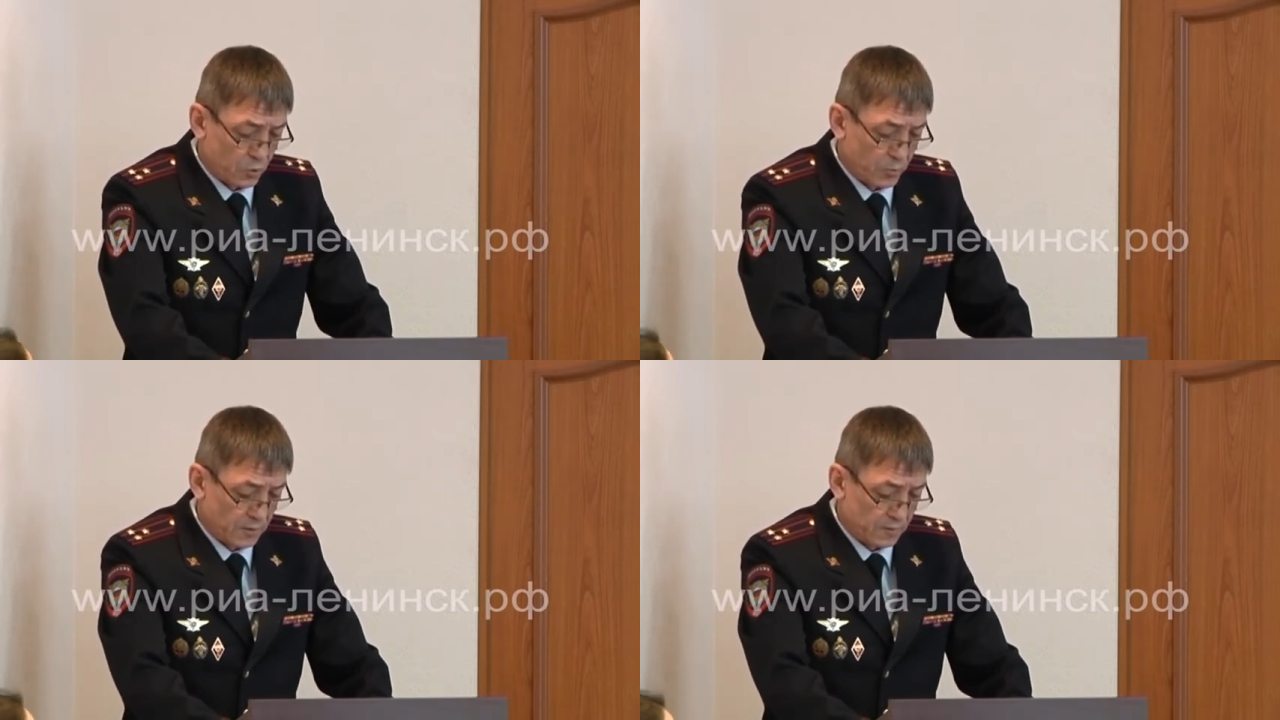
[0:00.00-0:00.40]

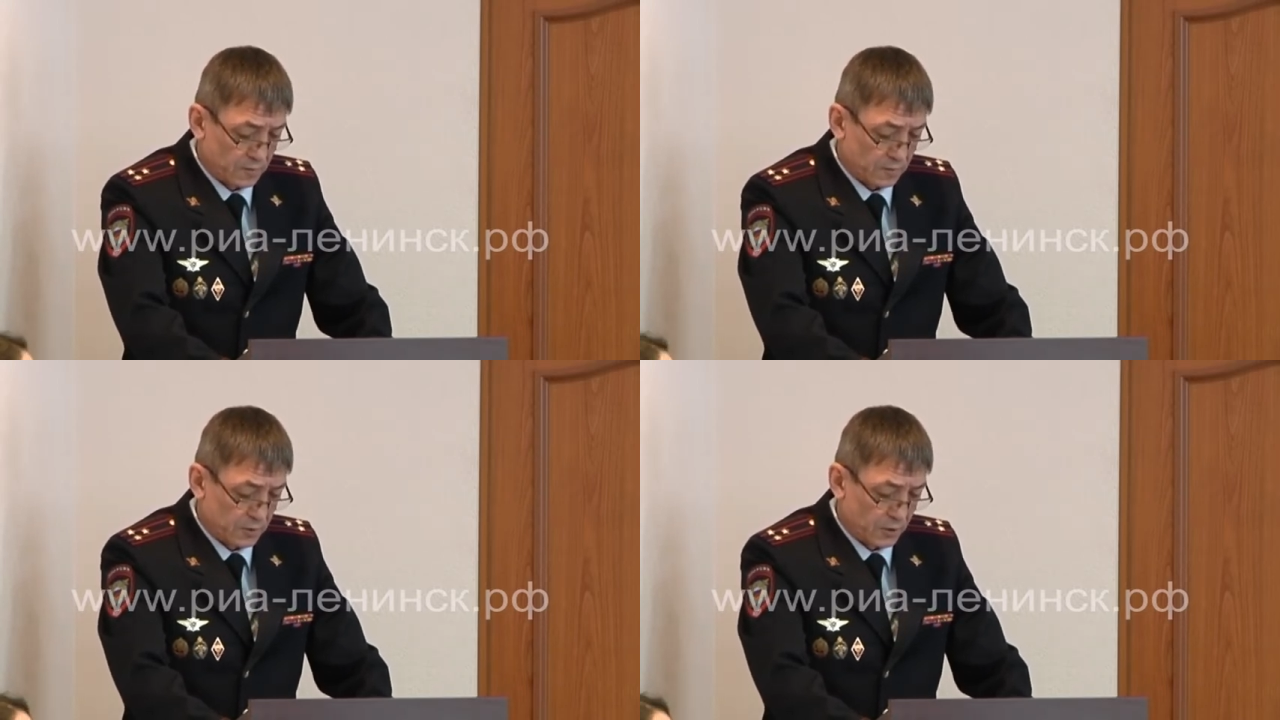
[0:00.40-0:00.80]

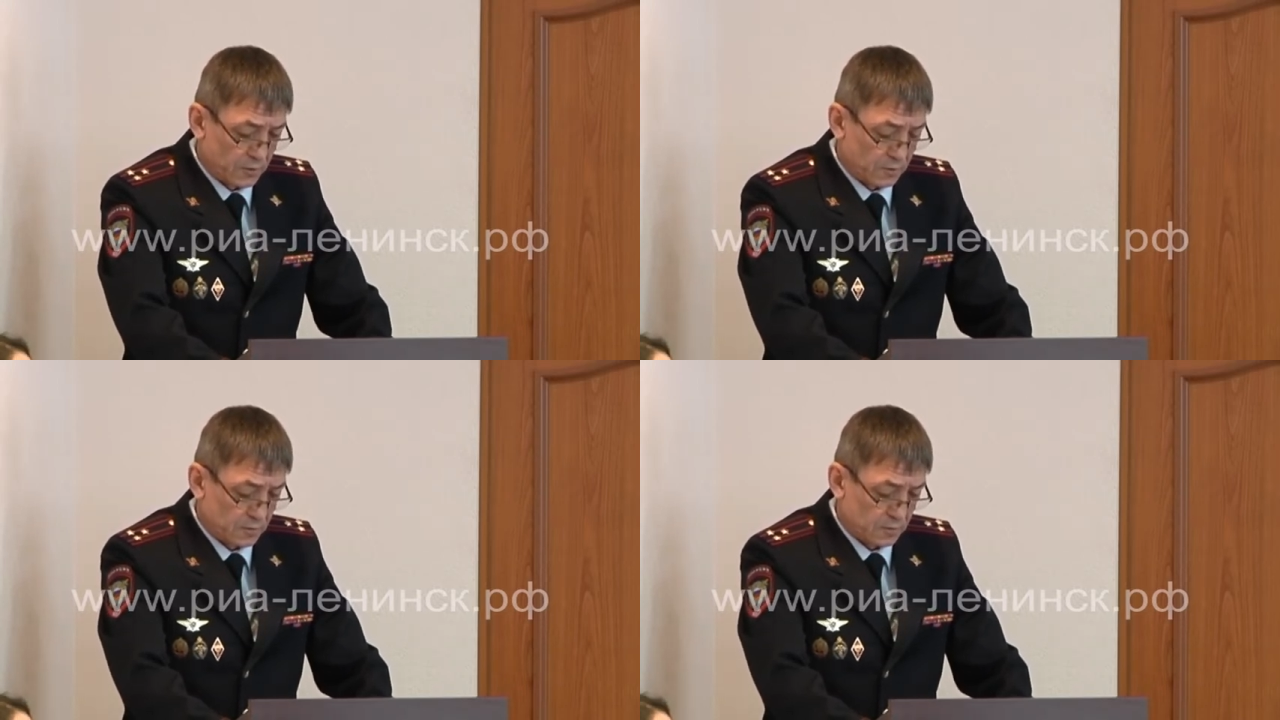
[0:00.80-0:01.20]
убийства,
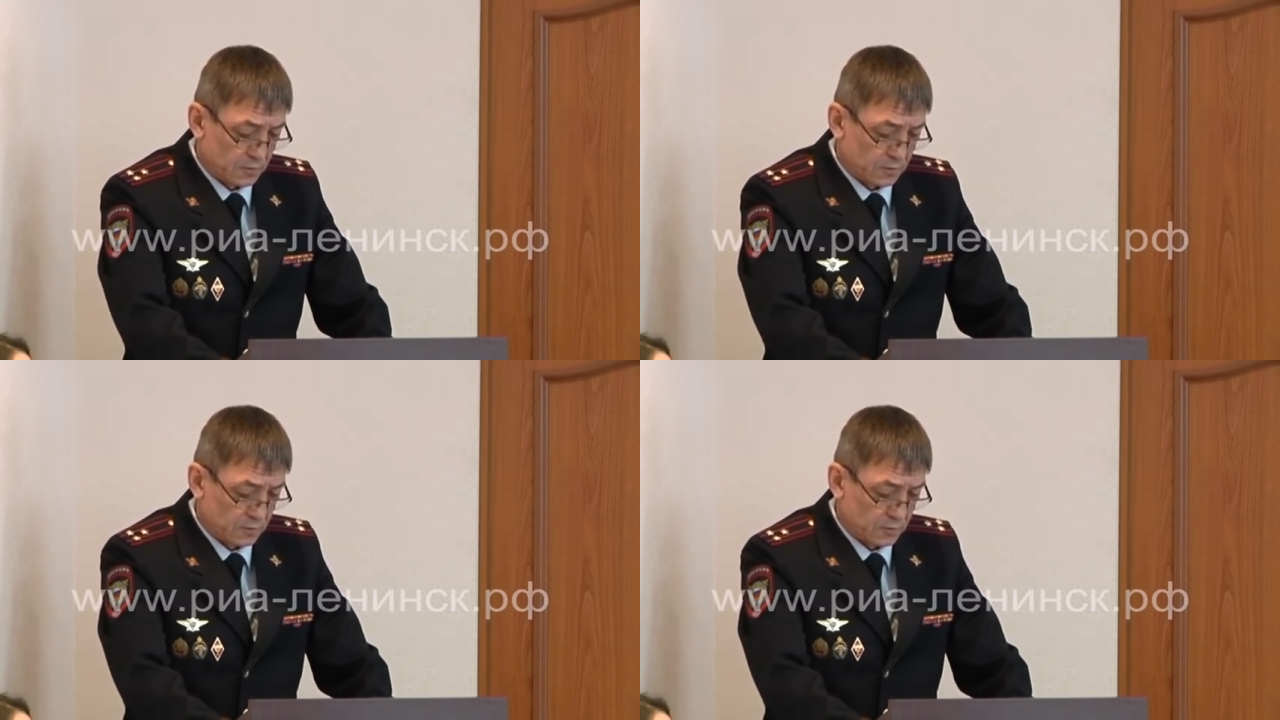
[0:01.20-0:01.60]
э,
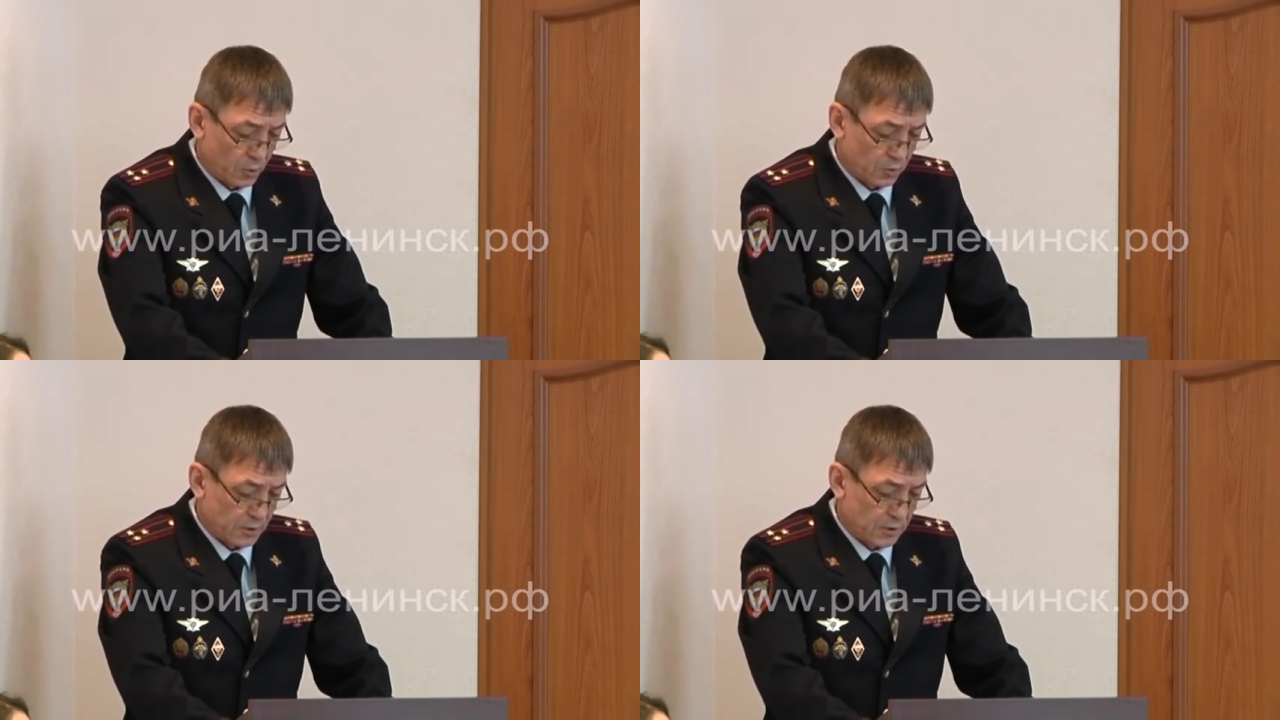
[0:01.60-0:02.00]

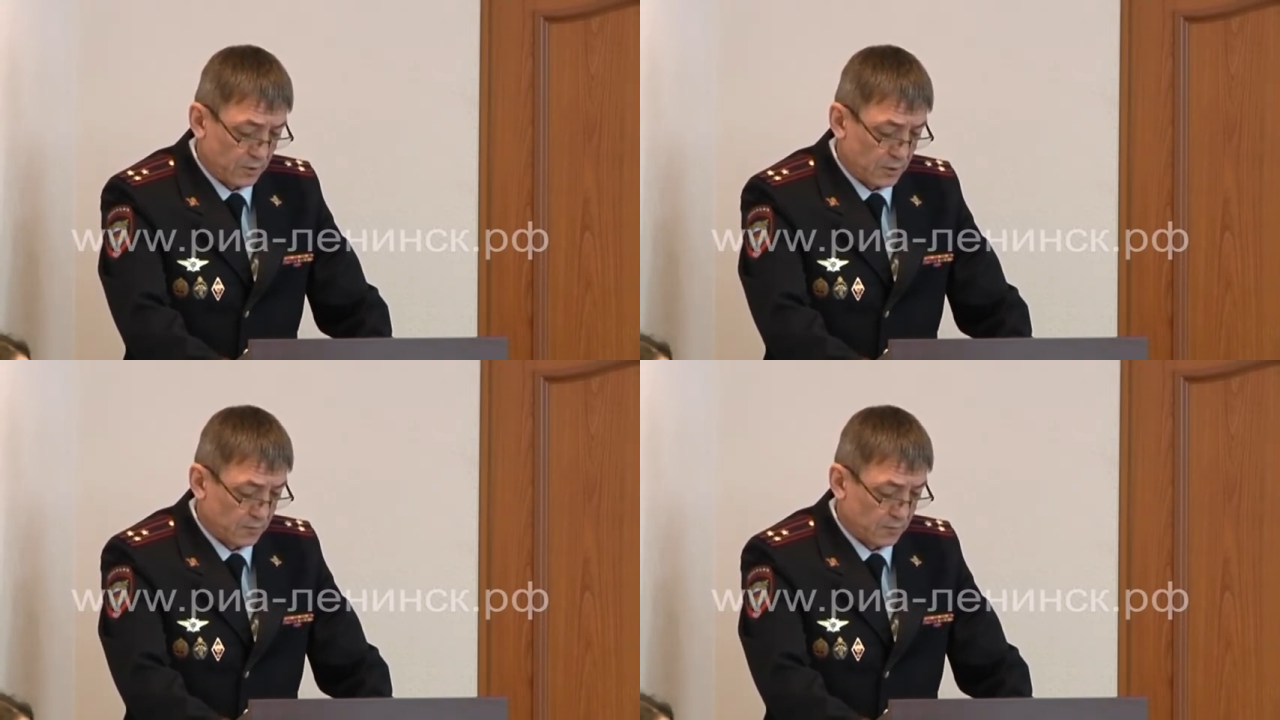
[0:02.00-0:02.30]
3 до 9